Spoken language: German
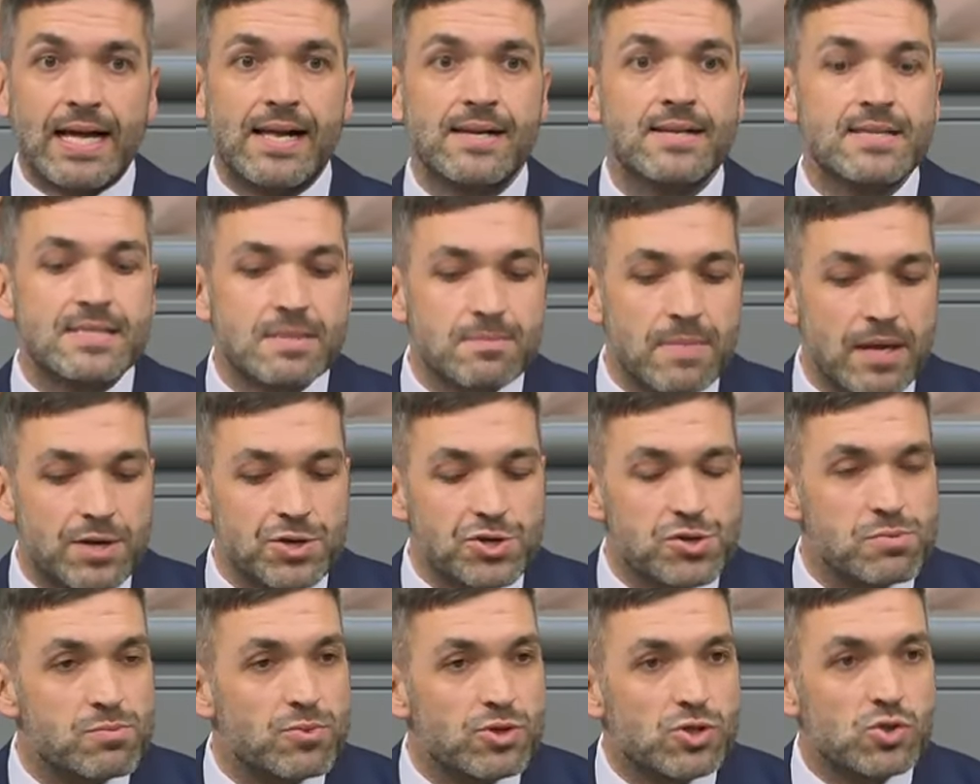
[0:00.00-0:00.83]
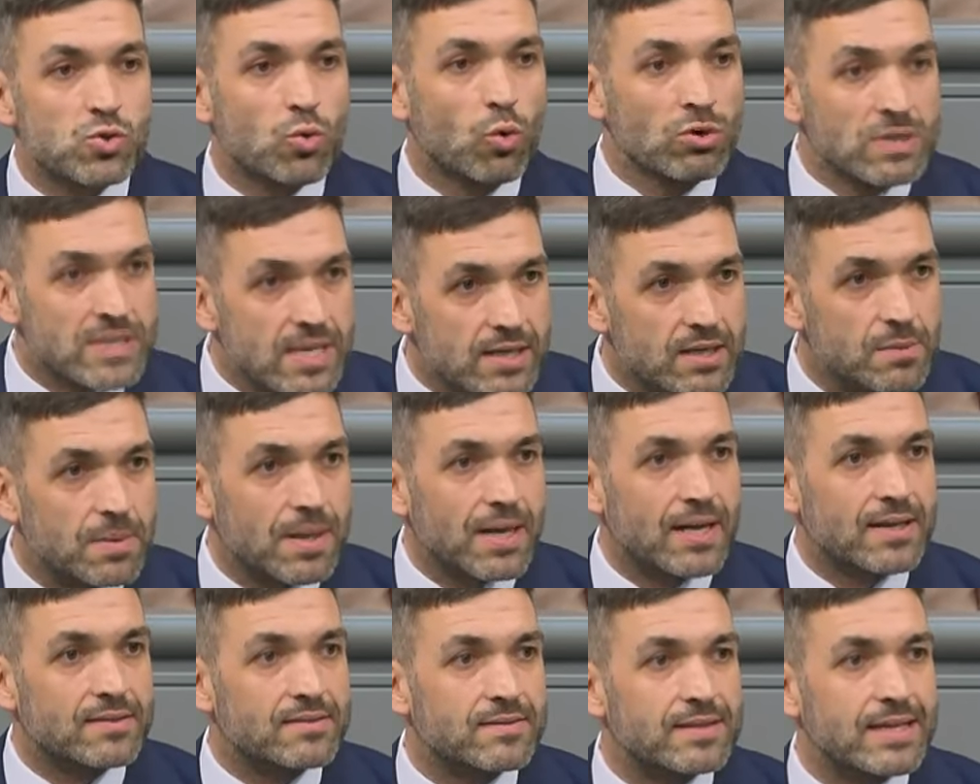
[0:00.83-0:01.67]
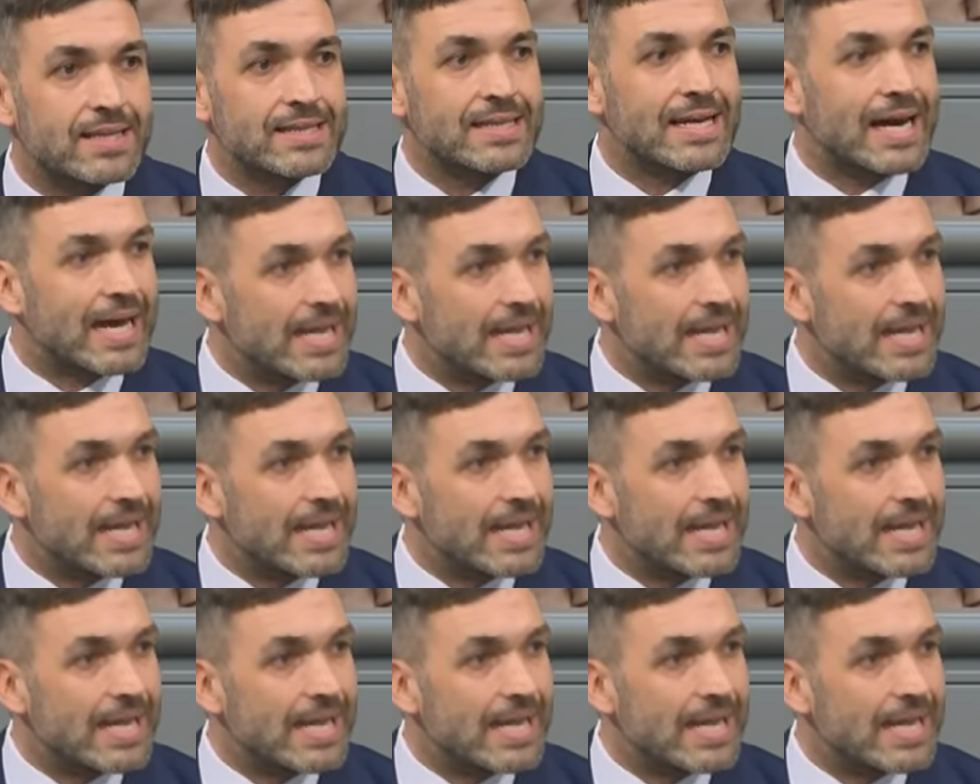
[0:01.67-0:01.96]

all diese Menschen müssen untergebracht werden,